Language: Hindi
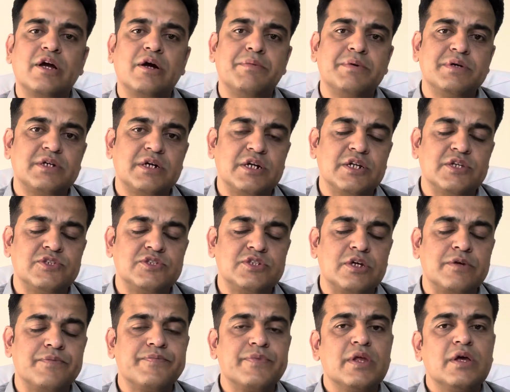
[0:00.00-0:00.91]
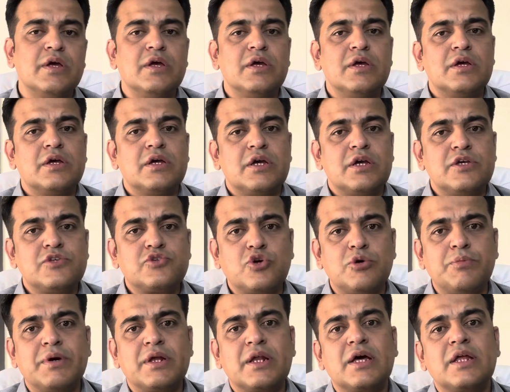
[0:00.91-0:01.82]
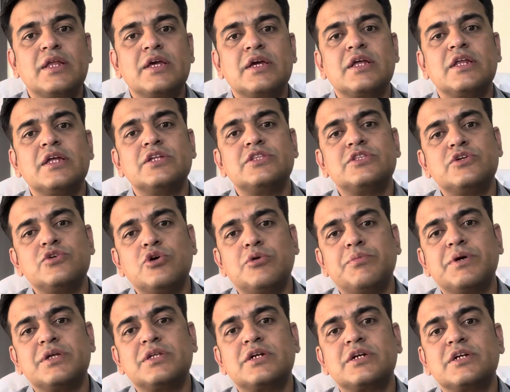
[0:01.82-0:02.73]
का मदर टिंचर इसको बनाने के लिए तीनों मदर